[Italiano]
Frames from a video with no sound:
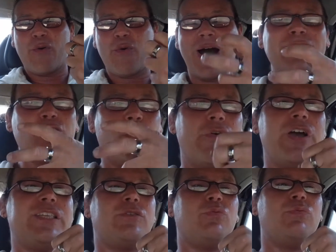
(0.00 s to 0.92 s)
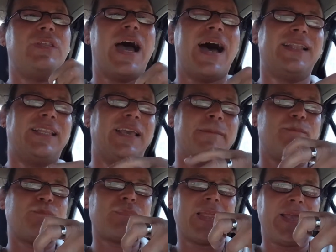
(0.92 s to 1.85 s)
Quando voi studiate
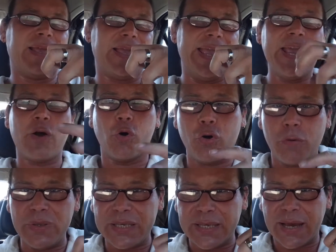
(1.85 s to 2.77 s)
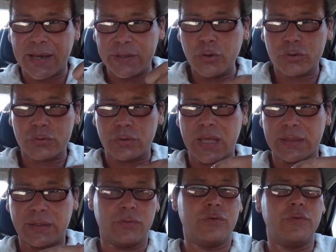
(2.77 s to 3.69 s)
economia, io ho
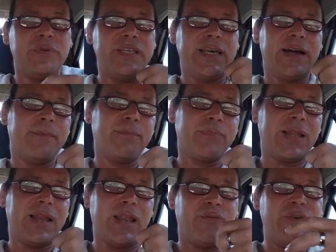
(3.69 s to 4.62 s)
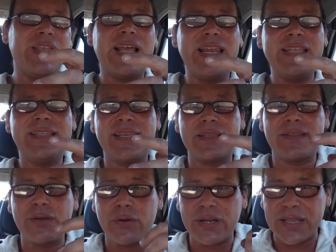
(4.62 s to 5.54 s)
studiato economia, la
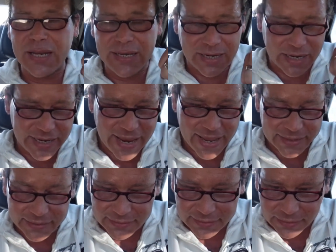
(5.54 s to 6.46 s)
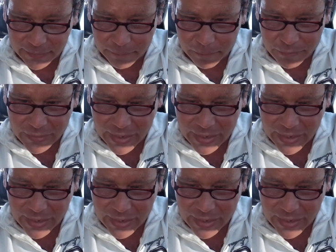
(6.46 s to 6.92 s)
fidelizzazione del cliente